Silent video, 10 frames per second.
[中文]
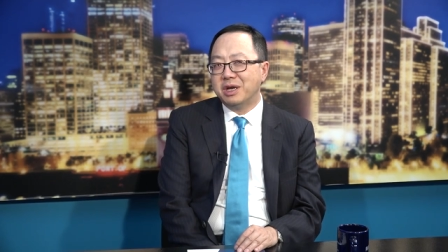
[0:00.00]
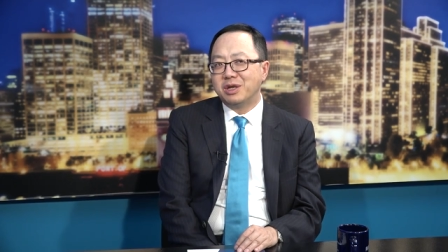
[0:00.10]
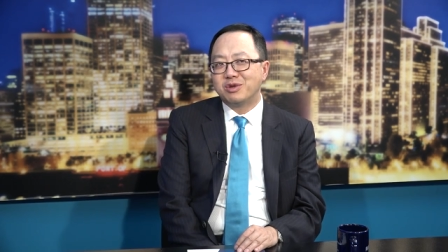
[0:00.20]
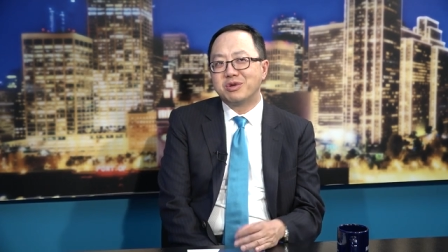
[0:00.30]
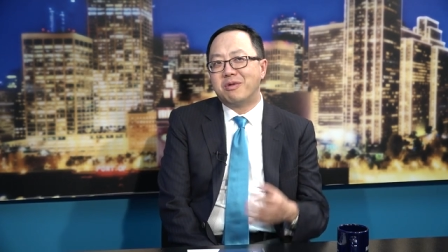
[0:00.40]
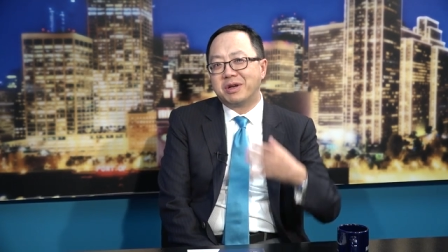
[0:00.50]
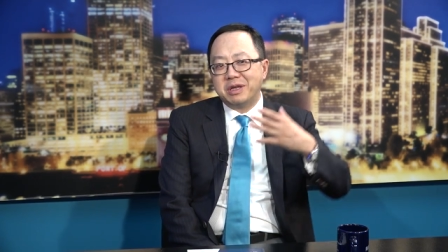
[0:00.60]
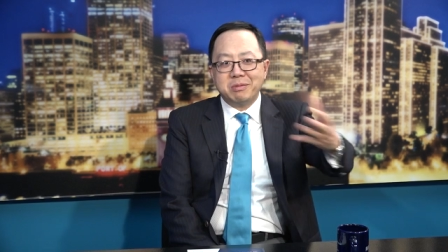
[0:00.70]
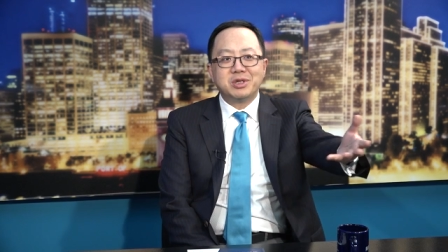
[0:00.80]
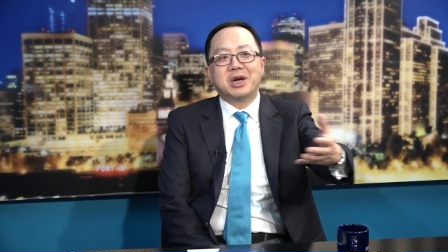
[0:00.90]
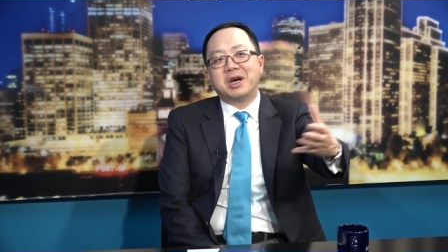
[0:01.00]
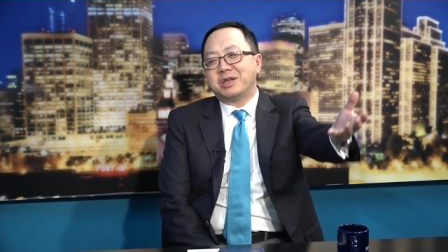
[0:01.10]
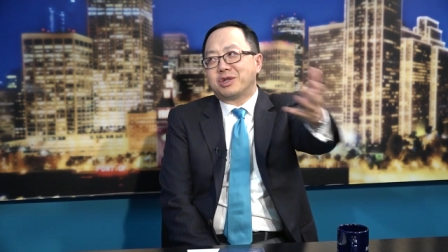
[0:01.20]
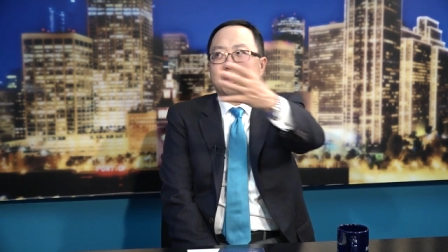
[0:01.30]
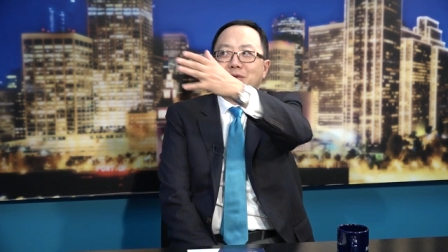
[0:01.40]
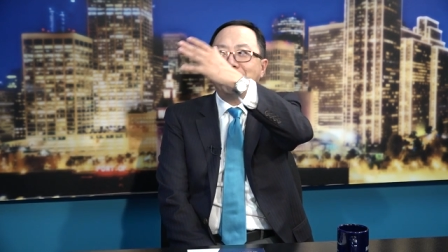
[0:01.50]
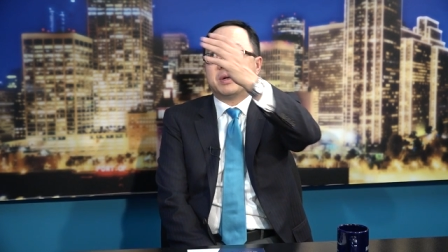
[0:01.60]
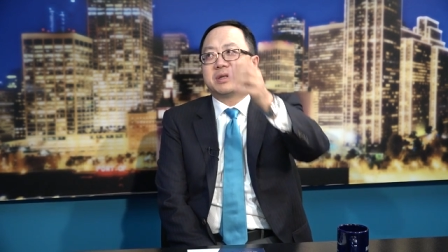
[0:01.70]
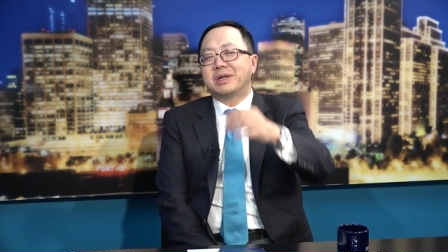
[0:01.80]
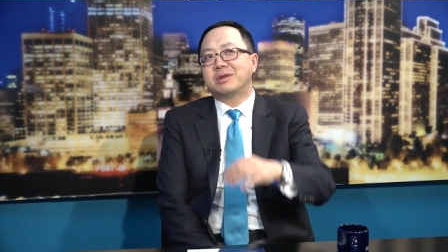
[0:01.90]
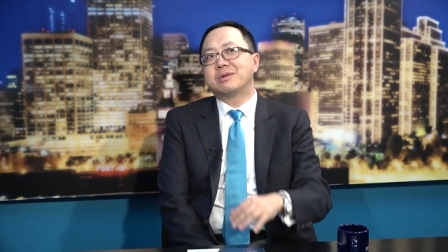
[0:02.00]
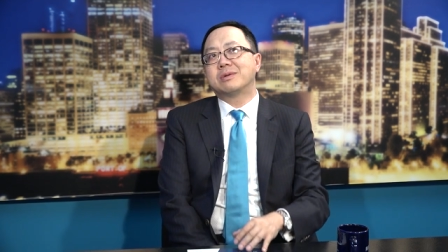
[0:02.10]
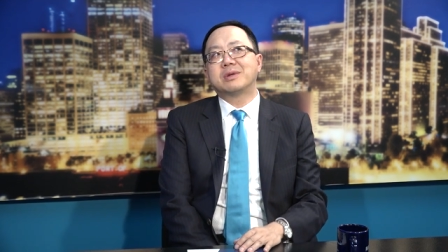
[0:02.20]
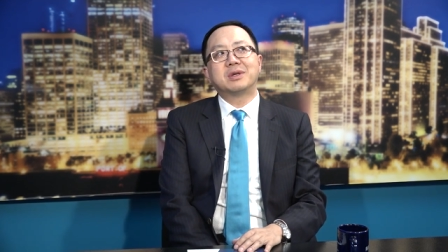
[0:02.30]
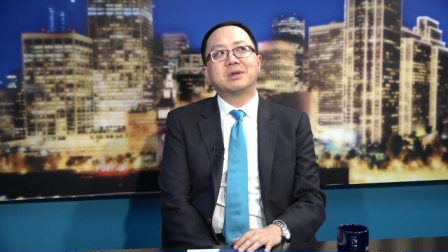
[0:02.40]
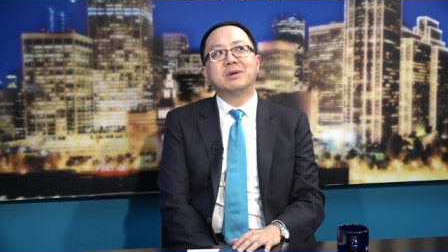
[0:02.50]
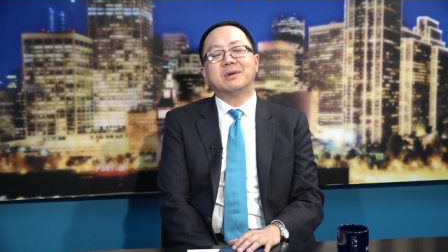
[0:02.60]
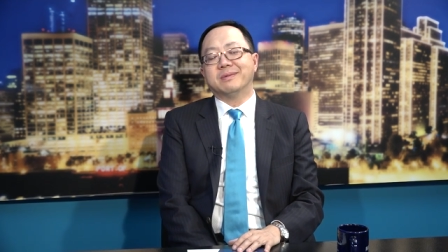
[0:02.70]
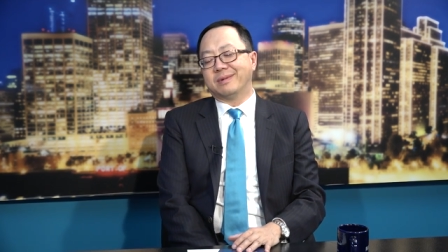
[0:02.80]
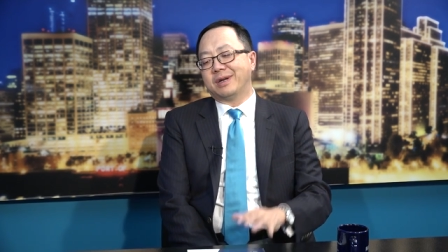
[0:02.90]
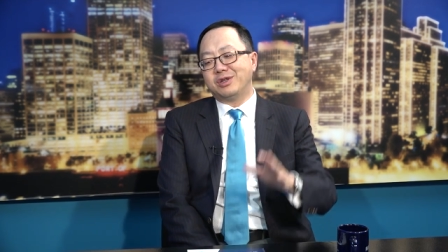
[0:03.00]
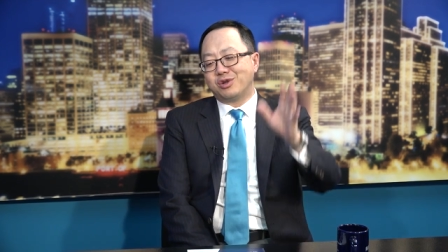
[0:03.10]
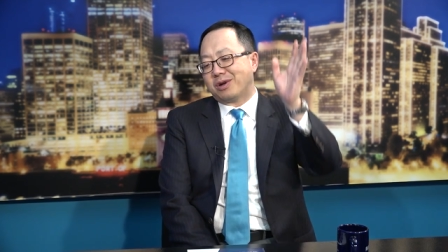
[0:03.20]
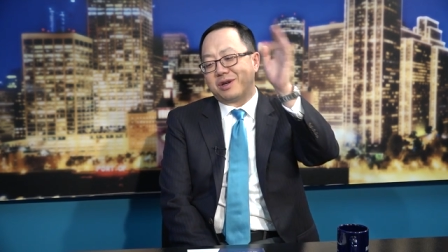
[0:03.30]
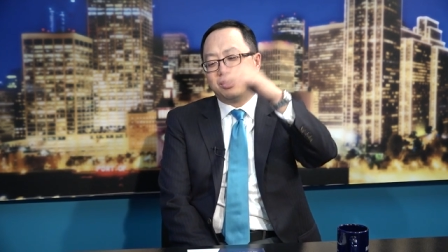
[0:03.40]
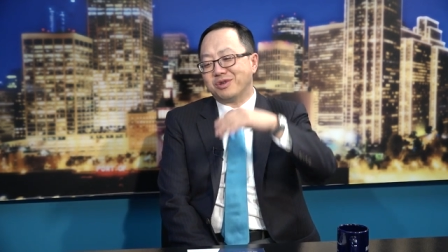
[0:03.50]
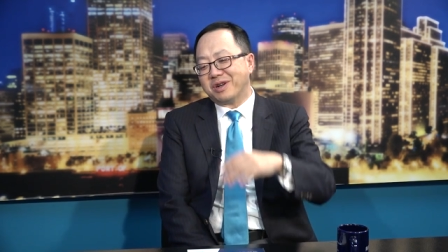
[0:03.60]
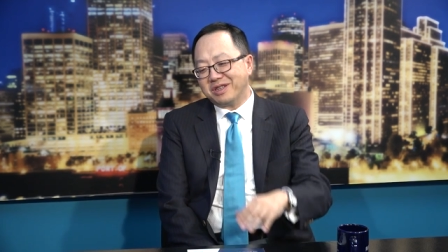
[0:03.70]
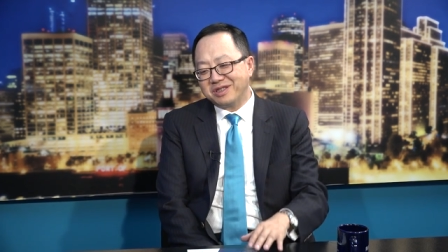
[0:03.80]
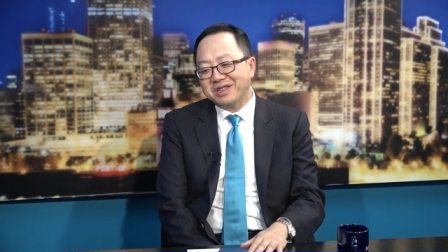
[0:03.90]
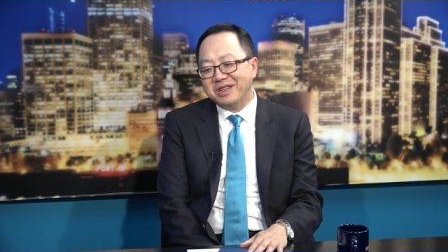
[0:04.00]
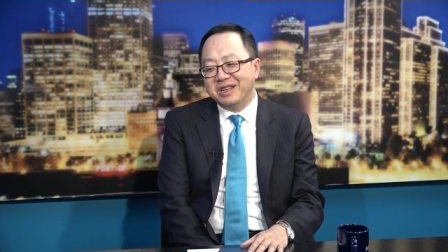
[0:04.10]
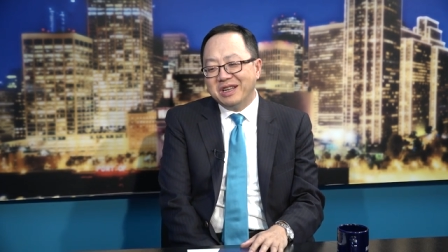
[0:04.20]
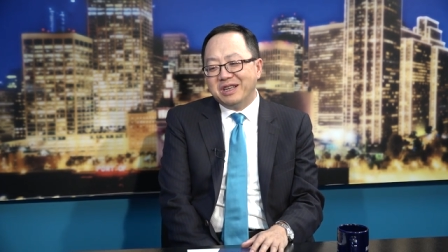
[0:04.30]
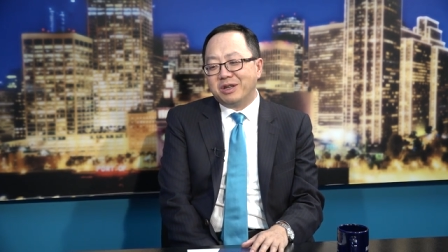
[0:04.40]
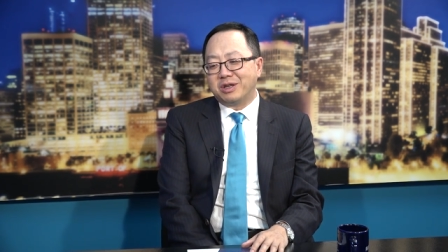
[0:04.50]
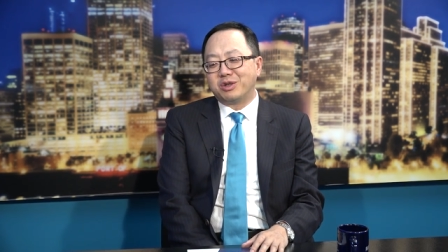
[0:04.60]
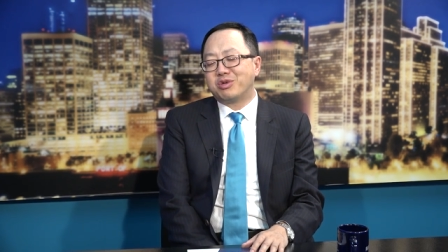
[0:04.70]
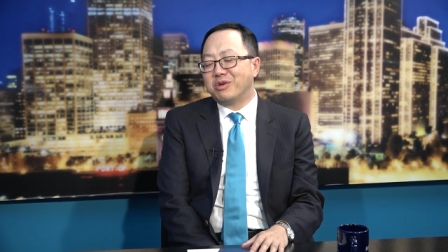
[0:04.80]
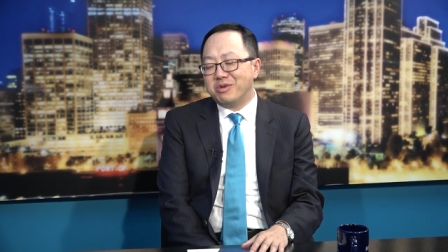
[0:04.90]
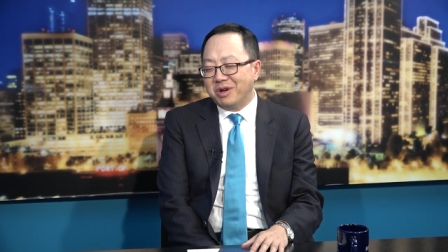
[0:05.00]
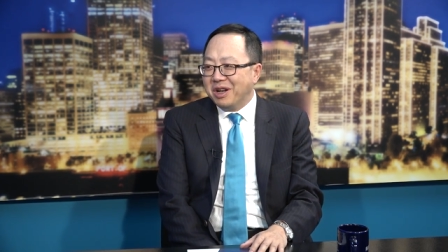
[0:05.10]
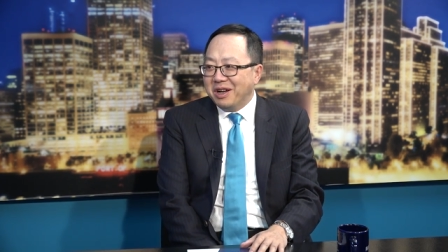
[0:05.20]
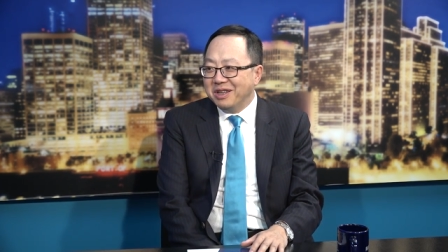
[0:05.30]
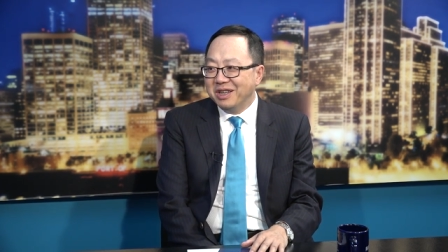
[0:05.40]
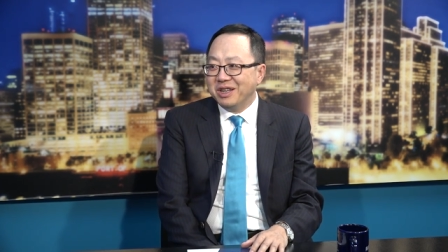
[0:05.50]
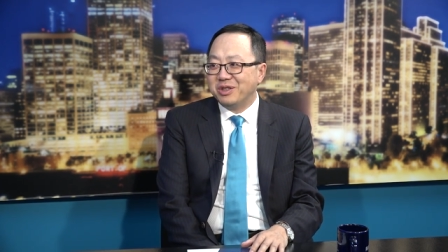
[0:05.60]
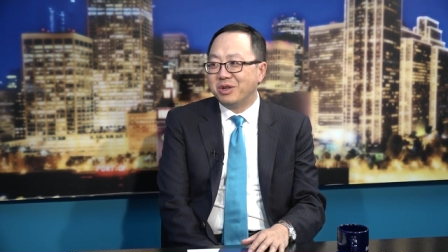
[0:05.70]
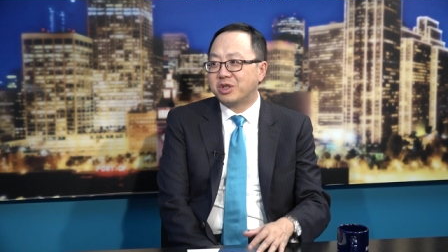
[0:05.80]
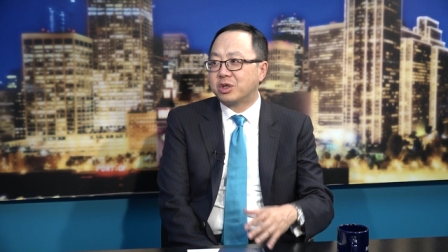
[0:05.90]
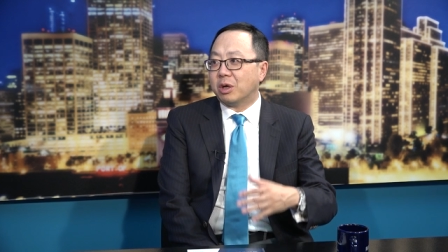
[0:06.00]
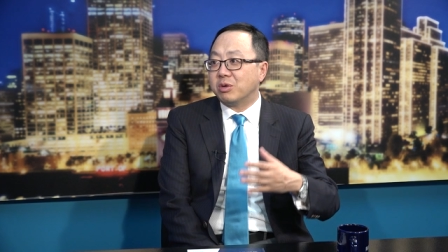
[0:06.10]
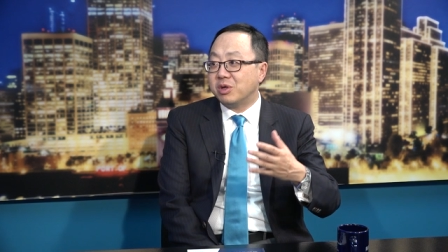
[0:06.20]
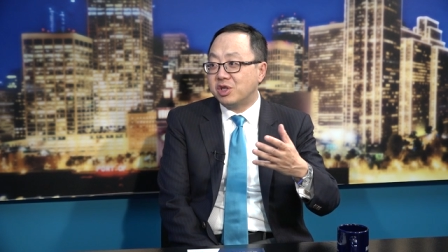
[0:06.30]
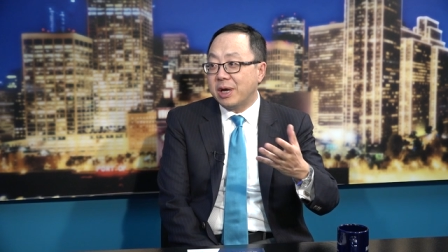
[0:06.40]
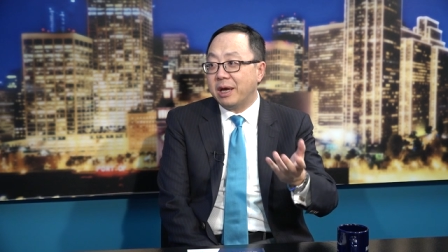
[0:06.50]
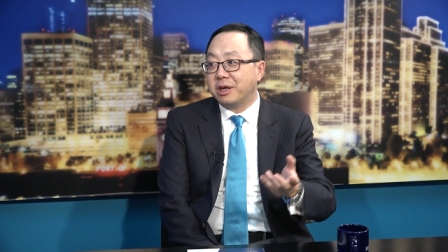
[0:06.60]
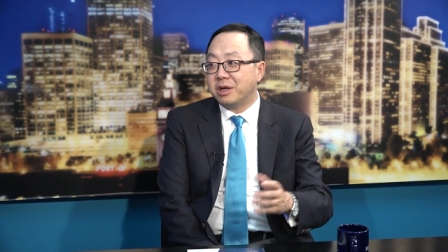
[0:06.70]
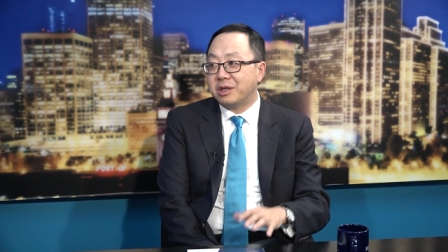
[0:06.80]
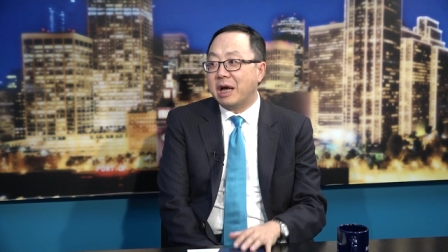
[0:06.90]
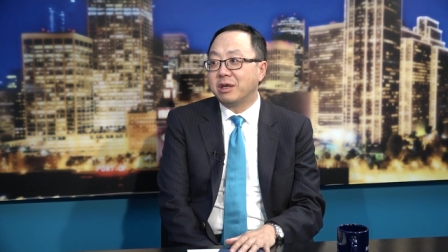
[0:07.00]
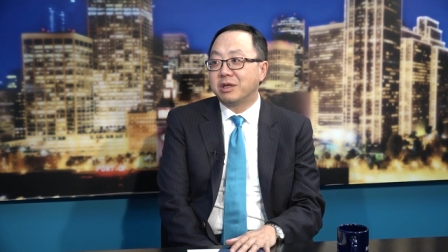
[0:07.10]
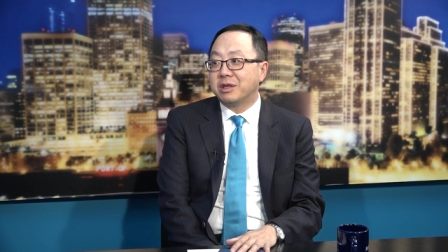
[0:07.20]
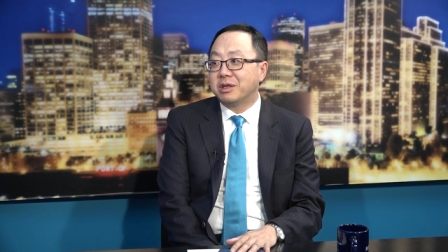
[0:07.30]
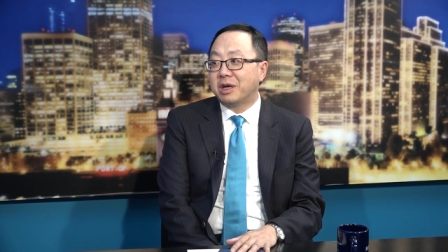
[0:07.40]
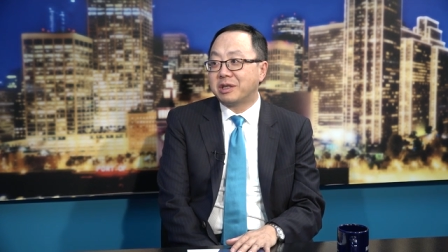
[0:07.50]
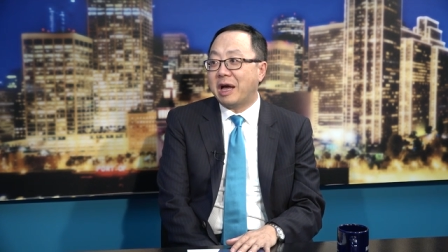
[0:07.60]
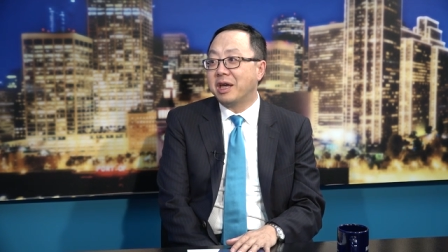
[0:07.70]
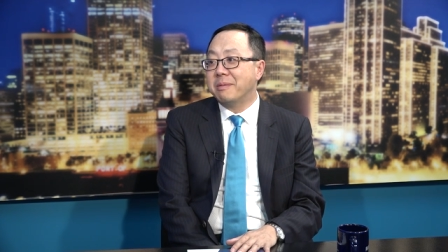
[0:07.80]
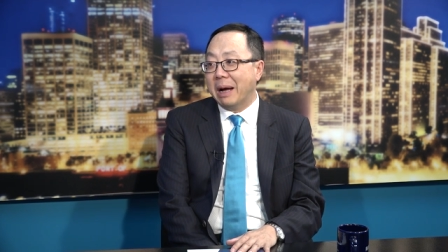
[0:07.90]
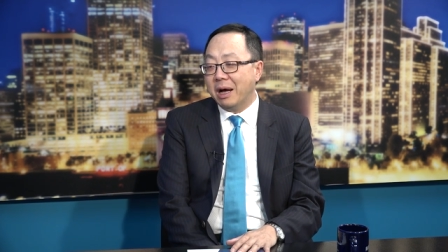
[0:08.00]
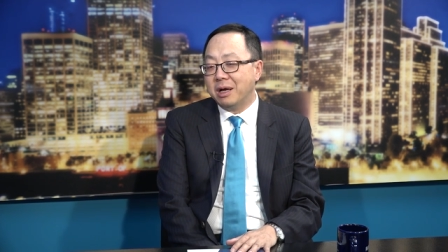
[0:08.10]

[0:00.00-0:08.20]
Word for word: 就是说我跟他们讲啊，这个股票大家就觉得哦，很久了，很久了，这个还错过了，就要找寻下一个大大黑马。